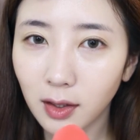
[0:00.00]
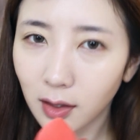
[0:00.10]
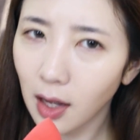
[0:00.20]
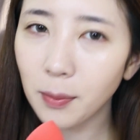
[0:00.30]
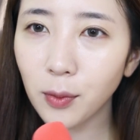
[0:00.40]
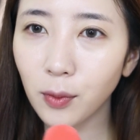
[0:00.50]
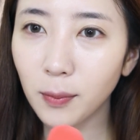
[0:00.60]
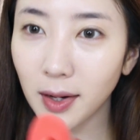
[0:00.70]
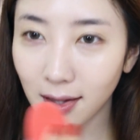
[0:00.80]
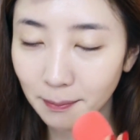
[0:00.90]
얇고
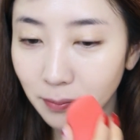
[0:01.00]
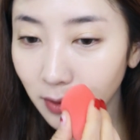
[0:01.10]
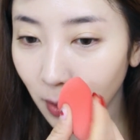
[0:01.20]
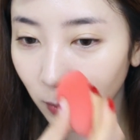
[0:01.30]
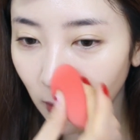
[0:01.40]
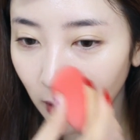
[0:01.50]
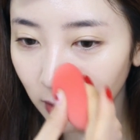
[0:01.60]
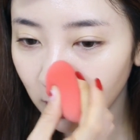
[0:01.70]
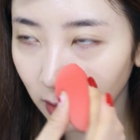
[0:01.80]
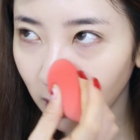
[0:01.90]
막 예쁘게
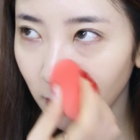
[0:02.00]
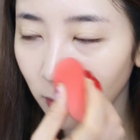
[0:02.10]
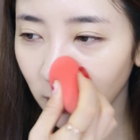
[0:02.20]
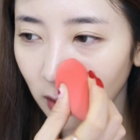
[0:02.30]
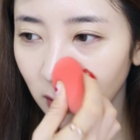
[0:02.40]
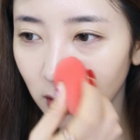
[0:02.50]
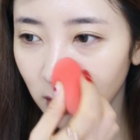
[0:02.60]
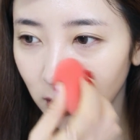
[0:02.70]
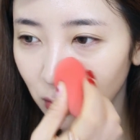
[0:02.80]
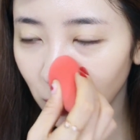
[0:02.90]
올라간다는
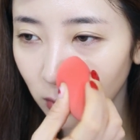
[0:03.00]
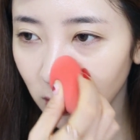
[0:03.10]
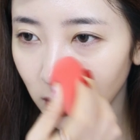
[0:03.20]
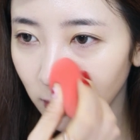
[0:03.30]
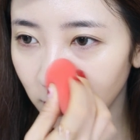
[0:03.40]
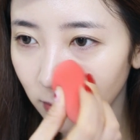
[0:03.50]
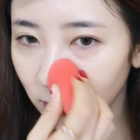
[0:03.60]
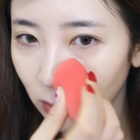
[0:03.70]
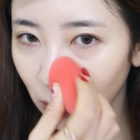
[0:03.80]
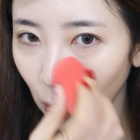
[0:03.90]
느낌보다는
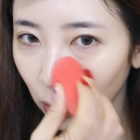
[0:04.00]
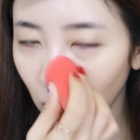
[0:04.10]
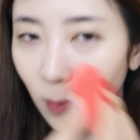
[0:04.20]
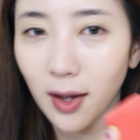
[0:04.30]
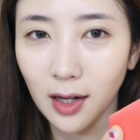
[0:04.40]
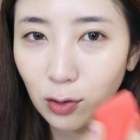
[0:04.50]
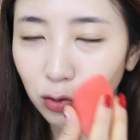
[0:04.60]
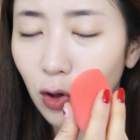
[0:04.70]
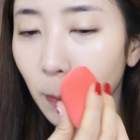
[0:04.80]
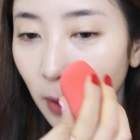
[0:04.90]
조금 도톰하게
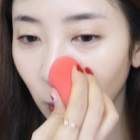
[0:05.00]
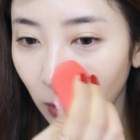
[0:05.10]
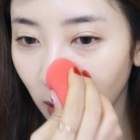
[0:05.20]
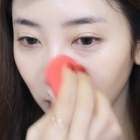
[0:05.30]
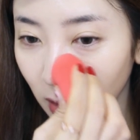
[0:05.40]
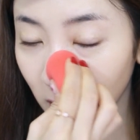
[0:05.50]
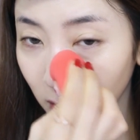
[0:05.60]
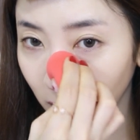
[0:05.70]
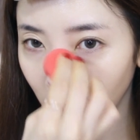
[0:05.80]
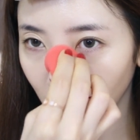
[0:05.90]
두껍게 올라갔다는
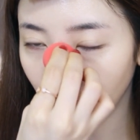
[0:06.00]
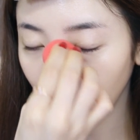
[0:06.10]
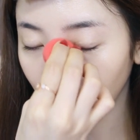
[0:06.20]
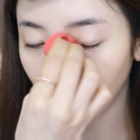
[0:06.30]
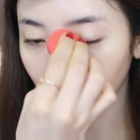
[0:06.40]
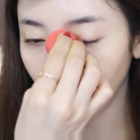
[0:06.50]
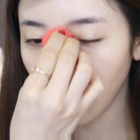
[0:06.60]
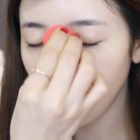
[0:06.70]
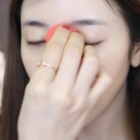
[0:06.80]
느낌도 받았거든요.